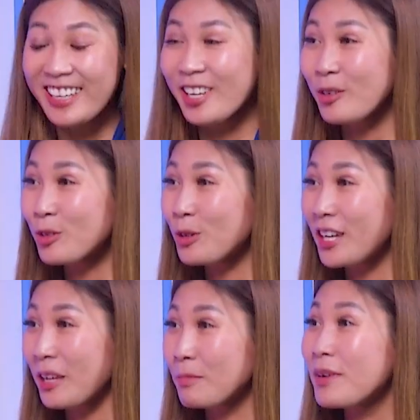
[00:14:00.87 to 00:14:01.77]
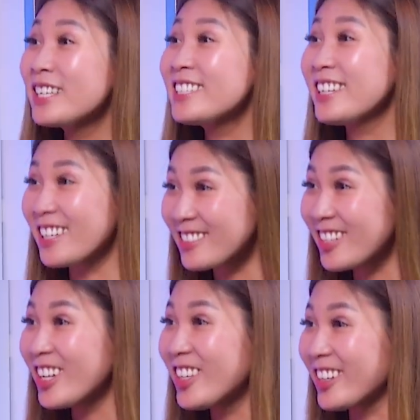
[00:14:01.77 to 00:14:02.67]
cái yếu tố này mới dẫn
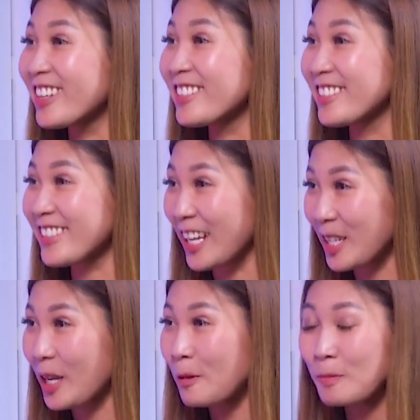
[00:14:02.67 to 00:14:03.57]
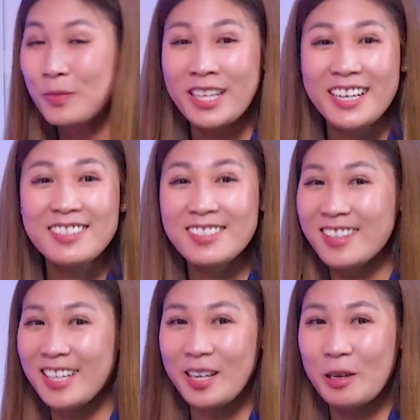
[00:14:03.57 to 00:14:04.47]
tới những cái sự thành công. Cái sự
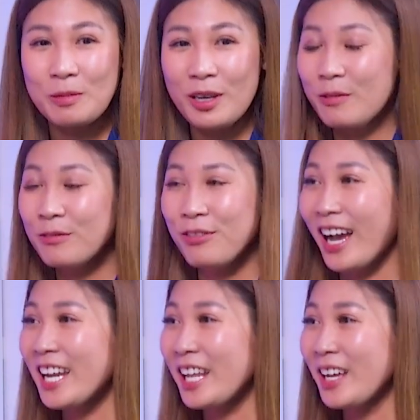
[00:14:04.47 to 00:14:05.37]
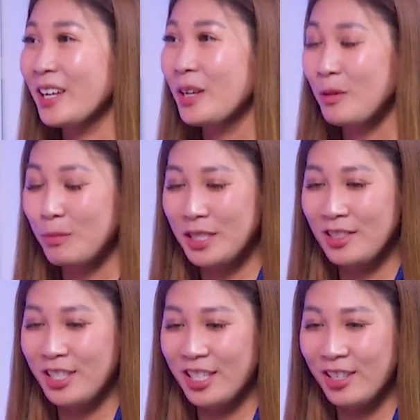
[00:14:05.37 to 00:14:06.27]
thành công không phải là mình
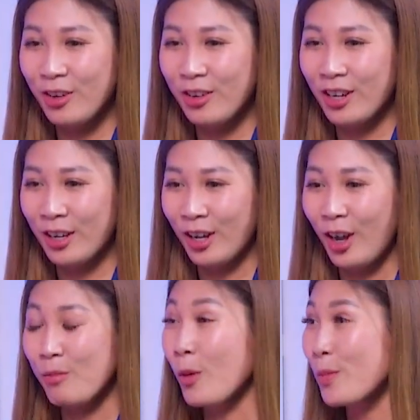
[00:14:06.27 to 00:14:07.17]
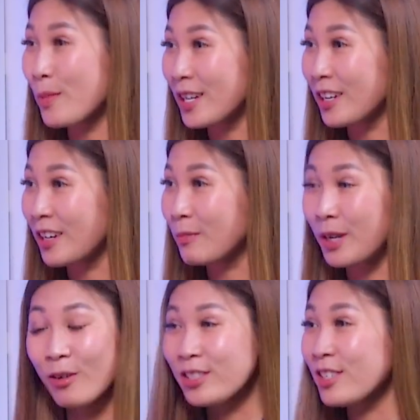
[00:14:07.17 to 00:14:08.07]
chỉ uh, một mình, mình
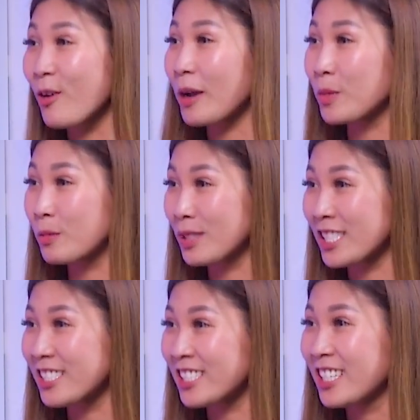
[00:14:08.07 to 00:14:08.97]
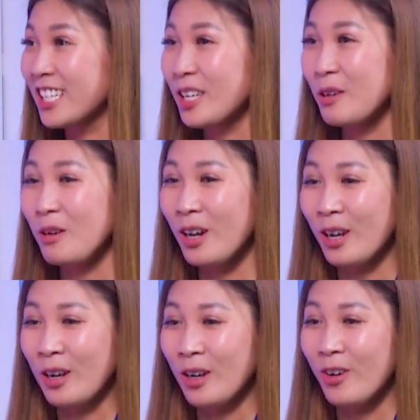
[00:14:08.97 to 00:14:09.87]
đâu có sinh hoạt một mình được, uh,
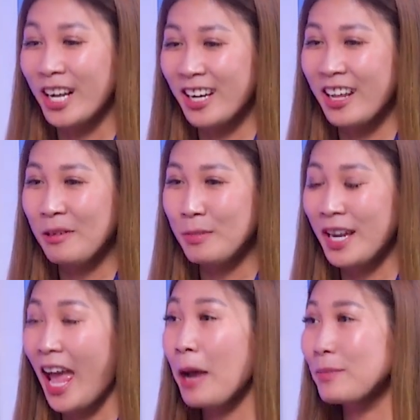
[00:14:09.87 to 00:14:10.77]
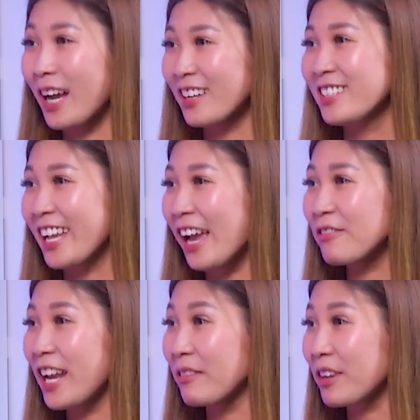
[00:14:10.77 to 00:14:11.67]
hoặc là mình áp đặt người khác phải làm